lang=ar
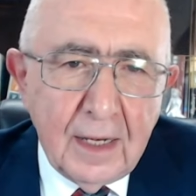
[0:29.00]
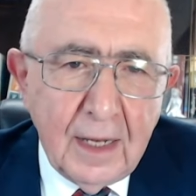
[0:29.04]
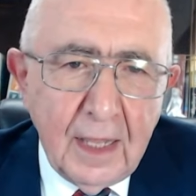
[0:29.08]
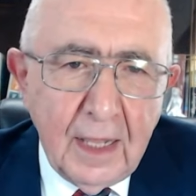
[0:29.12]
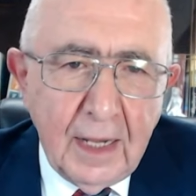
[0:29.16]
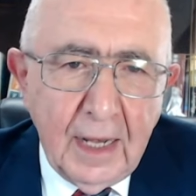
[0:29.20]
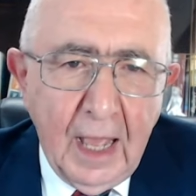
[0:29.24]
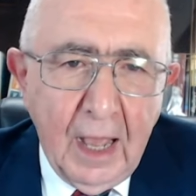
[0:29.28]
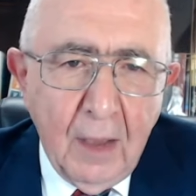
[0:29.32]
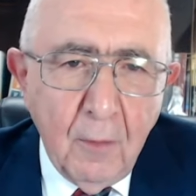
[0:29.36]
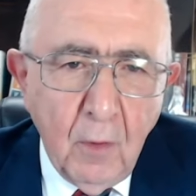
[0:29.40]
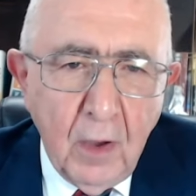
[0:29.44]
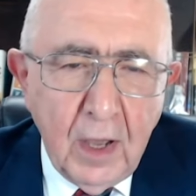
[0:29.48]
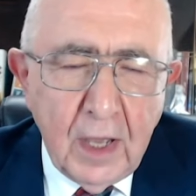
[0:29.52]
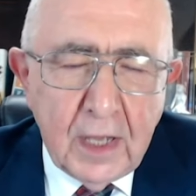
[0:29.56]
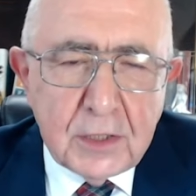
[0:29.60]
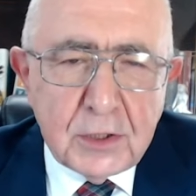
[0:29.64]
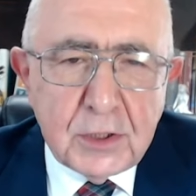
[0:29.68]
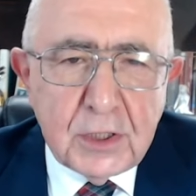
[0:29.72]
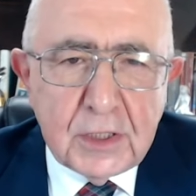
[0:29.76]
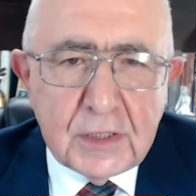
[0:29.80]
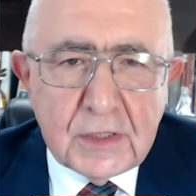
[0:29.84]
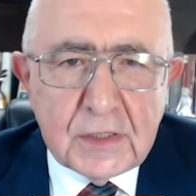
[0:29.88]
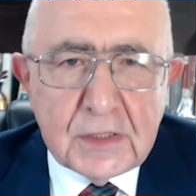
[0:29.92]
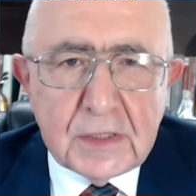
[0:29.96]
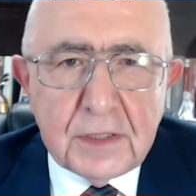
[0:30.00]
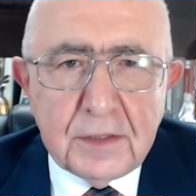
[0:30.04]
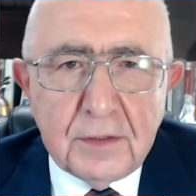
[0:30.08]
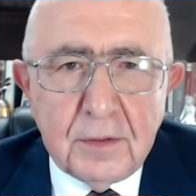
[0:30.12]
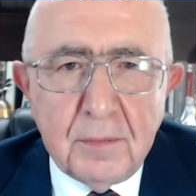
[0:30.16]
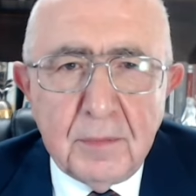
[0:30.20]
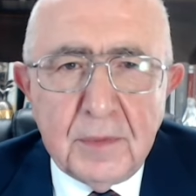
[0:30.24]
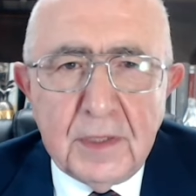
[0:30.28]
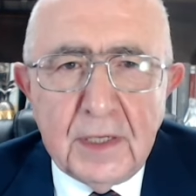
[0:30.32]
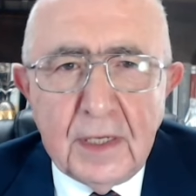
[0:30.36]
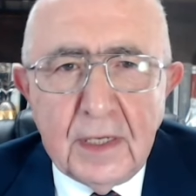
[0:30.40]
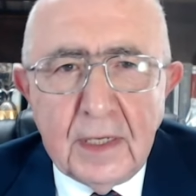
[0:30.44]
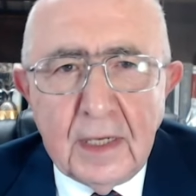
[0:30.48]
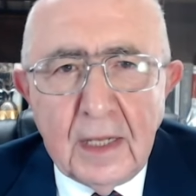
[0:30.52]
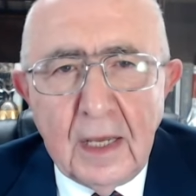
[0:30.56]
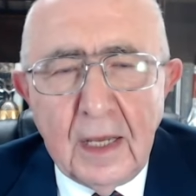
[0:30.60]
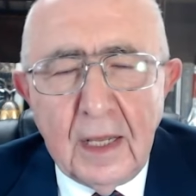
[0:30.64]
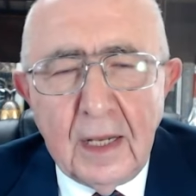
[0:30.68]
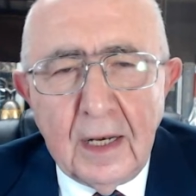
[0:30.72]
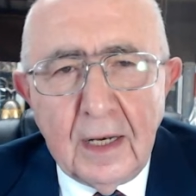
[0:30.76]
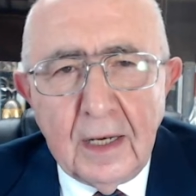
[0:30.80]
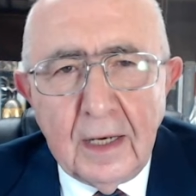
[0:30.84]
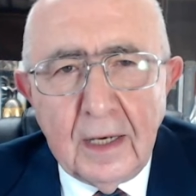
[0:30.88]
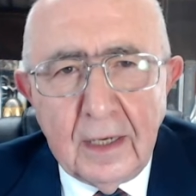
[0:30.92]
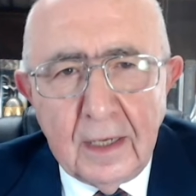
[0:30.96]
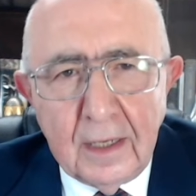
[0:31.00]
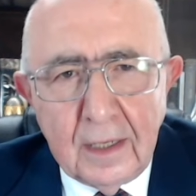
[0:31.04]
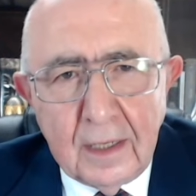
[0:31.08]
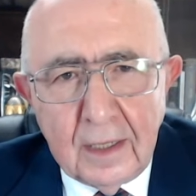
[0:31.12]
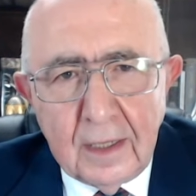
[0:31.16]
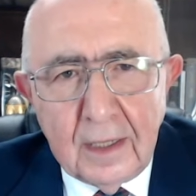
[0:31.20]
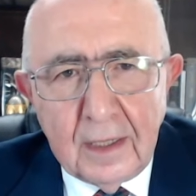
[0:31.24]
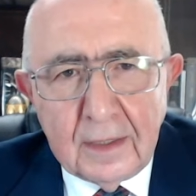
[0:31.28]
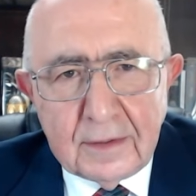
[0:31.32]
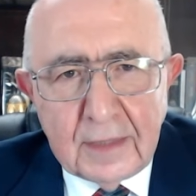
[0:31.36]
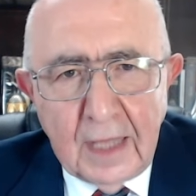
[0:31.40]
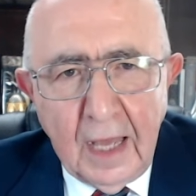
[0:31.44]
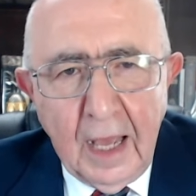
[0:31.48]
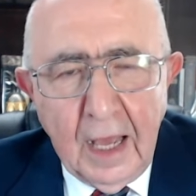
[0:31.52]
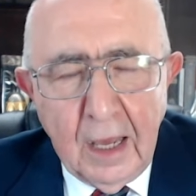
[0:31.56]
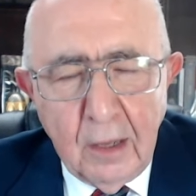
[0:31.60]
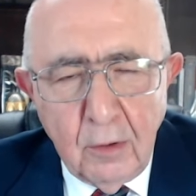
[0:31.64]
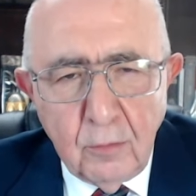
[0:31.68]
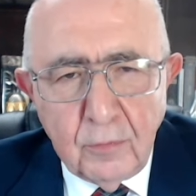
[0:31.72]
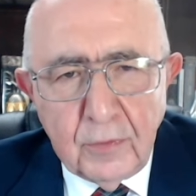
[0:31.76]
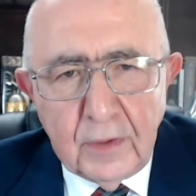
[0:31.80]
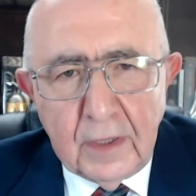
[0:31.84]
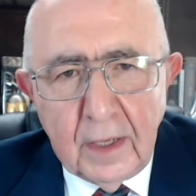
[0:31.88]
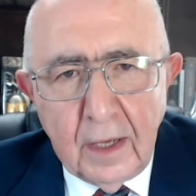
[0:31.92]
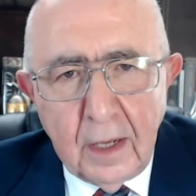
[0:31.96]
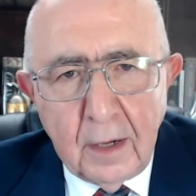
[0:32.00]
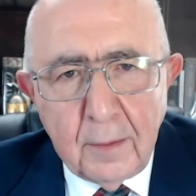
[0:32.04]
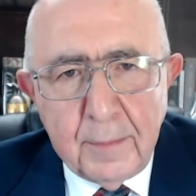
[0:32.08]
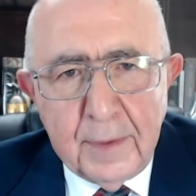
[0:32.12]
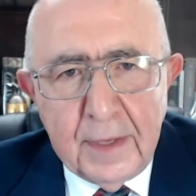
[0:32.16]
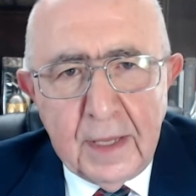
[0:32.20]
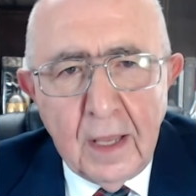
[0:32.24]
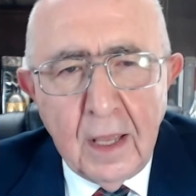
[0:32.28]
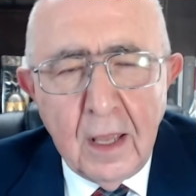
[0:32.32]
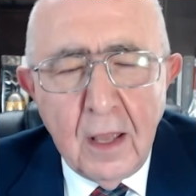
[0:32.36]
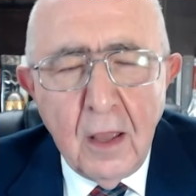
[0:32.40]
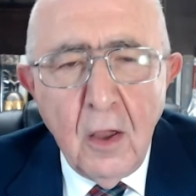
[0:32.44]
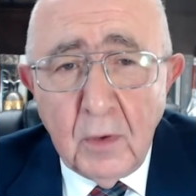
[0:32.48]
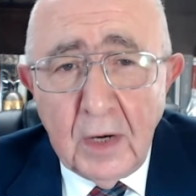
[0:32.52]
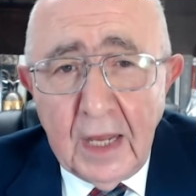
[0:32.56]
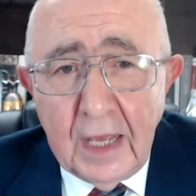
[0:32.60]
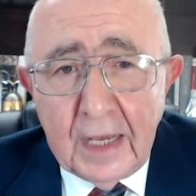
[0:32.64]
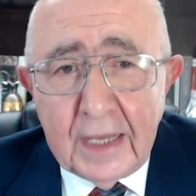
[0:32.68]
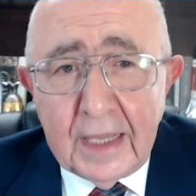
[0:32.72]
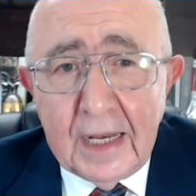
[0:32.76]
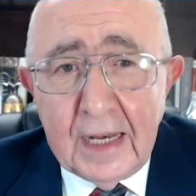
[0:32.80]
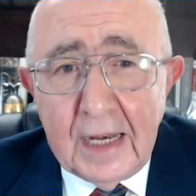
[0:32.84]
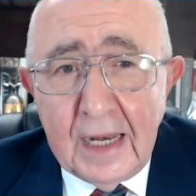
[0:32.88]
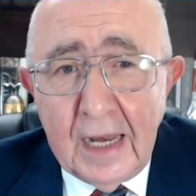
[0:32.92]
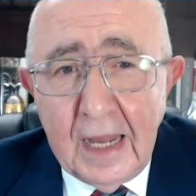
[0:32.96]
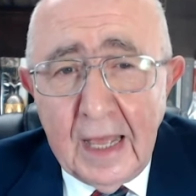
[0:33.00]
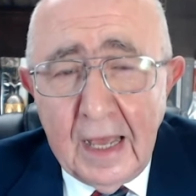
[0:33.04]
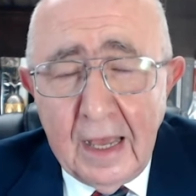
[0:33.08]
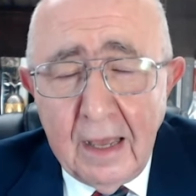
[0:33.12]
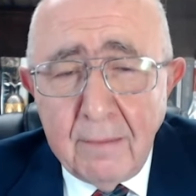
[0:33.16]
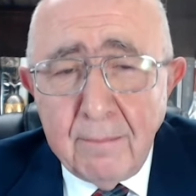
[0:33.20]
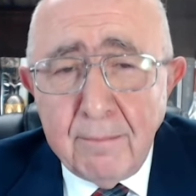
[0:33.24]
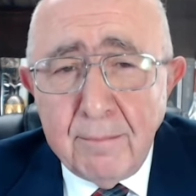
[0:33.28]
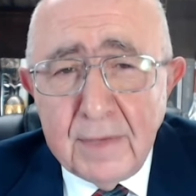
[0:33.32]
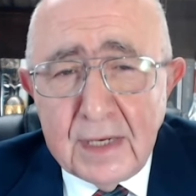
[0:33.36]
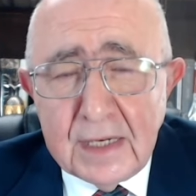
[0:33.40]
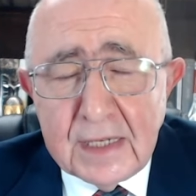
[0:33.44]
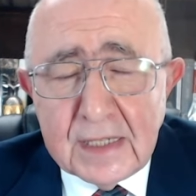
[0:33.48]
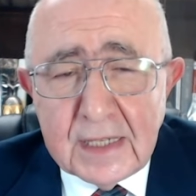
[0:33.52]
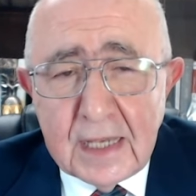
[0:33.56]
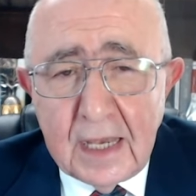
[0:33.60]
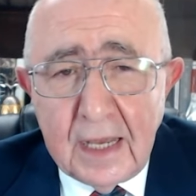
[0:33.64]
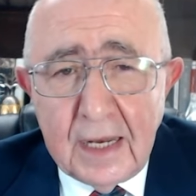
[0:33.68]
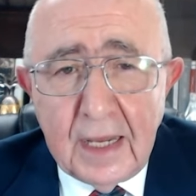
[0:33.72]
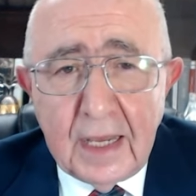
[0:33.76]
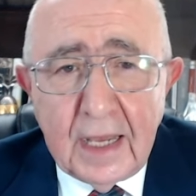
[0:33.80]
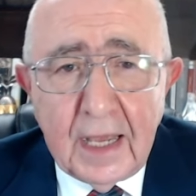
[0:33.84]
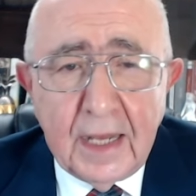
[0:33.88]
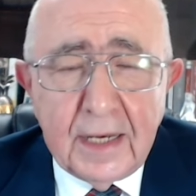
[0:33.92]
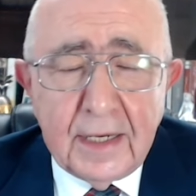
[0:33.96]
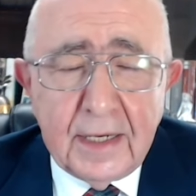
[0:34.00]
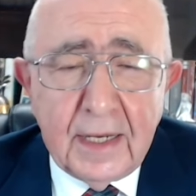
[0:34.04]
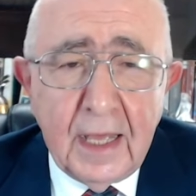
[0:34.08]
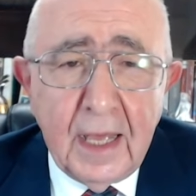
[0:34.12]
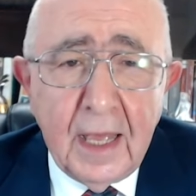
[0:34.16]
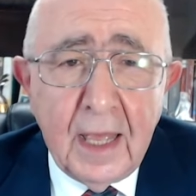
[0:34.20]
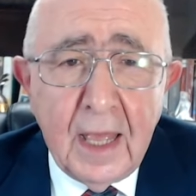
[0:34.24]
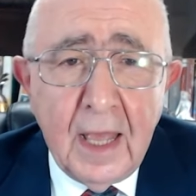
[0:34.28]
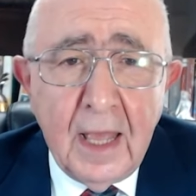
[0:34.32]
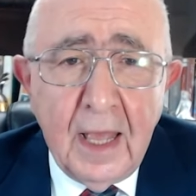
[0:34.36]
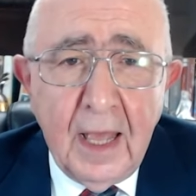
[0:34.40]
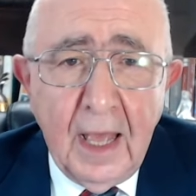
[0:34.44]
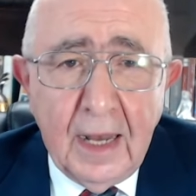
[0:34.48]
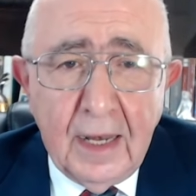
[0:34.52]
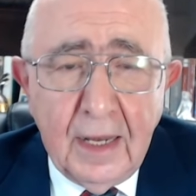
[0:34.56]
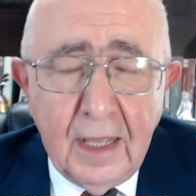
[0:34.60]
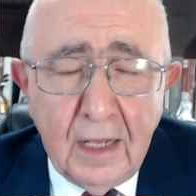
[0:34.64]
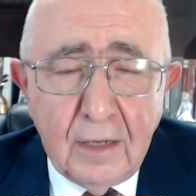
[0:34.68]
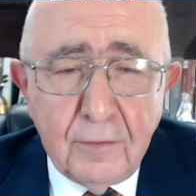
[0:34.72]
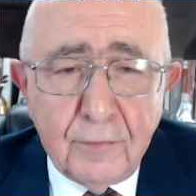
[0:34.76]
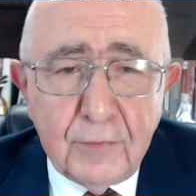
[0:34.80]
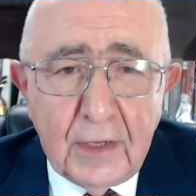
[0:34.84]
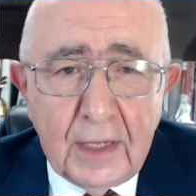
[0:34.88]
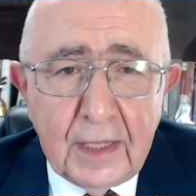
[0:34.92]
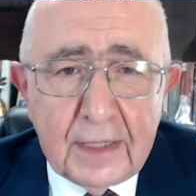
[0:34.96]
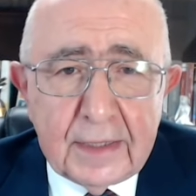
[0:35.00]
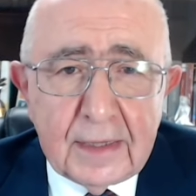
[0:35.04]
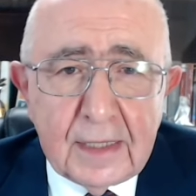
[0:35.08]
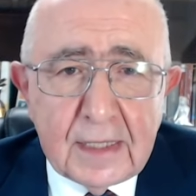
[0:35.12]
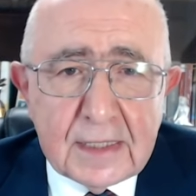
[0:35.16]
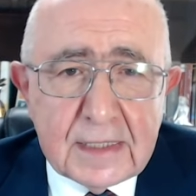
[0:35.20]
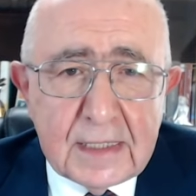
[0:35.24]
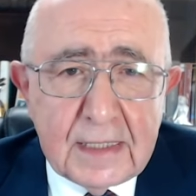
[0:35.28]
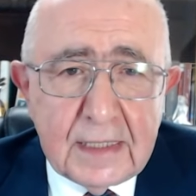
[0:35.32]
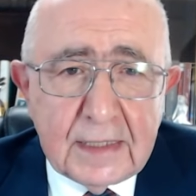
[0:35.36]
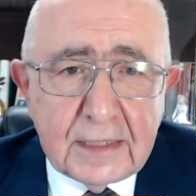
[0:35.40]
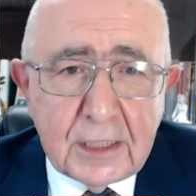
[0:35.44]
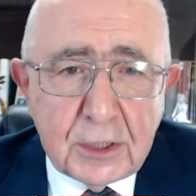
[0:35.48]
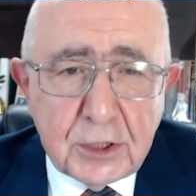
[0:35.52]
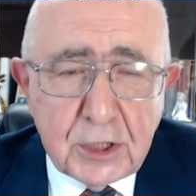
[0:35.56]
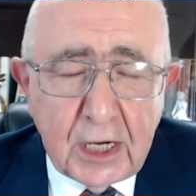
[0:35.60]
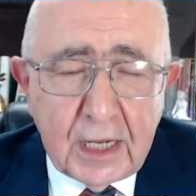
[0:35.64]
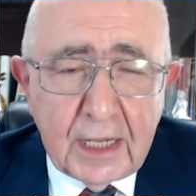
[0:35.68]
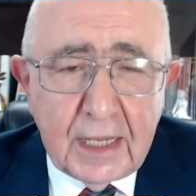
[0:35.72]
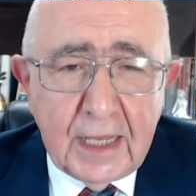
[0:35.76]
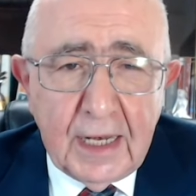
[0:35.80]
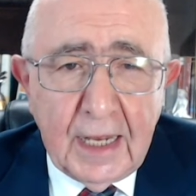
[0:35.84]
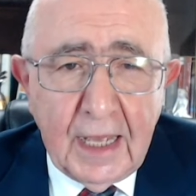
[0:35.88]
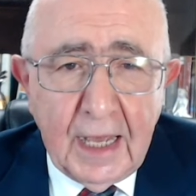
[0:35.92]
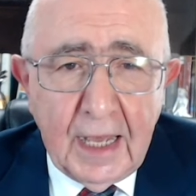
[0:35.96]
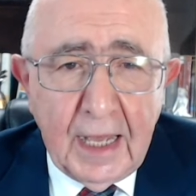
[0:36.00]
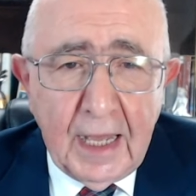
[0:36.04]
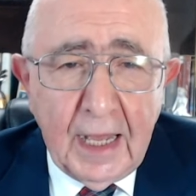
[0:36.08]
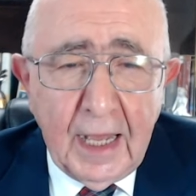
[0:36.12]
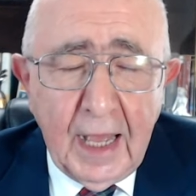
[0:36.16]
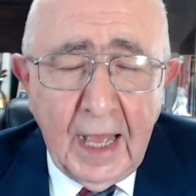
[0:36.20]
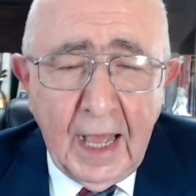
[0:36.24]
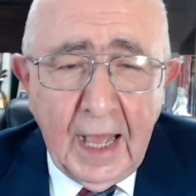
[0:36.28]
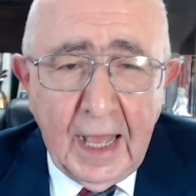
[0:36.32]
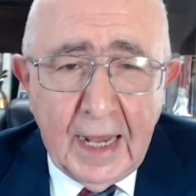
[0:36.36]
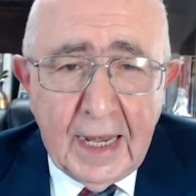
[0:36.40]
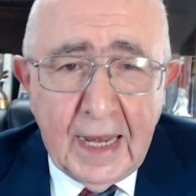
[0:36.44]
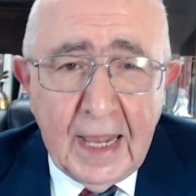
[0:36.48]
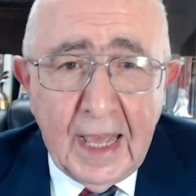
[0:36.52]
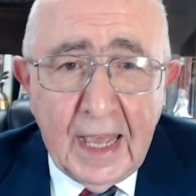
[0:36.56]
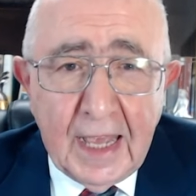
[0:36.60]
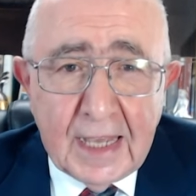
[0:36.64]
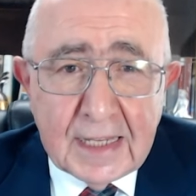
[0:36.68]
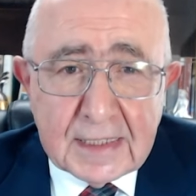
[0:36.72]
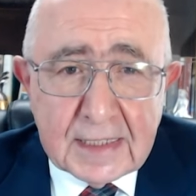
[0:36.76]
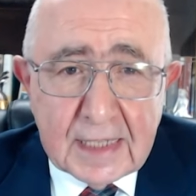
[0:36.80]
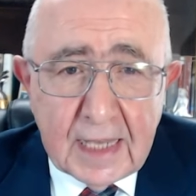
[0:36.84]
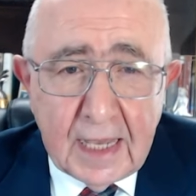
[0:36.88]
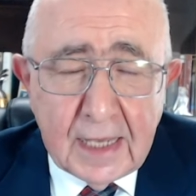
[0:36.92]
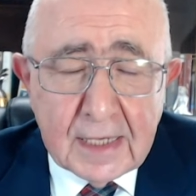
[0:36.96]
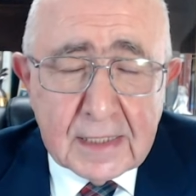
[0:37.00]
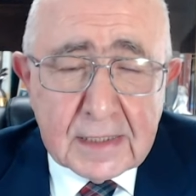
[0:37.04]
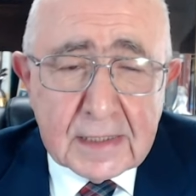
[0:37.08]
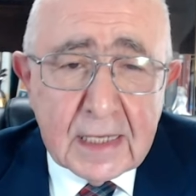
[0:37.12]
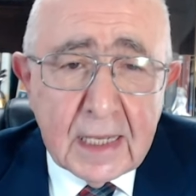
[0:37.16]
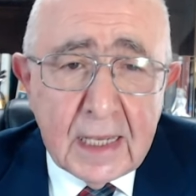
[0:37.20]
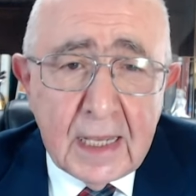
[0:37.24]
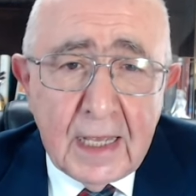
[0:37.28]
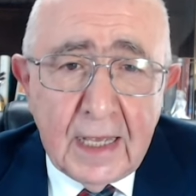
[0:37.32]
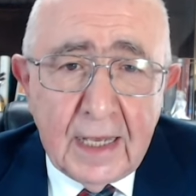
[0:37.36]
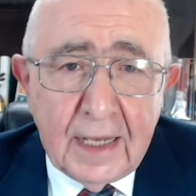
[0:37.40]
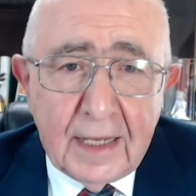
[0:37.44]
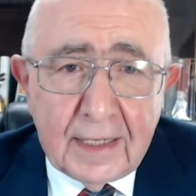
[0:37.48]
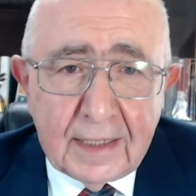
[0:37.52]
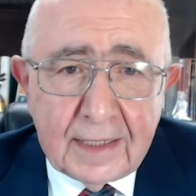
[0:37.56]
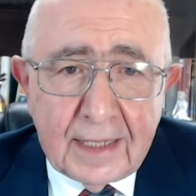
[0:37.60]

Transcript: الحواجز ضمن التحالف الغربي ولكن الاهم من ذلك ان الحلف الاطلسي تشكل على اساس آه،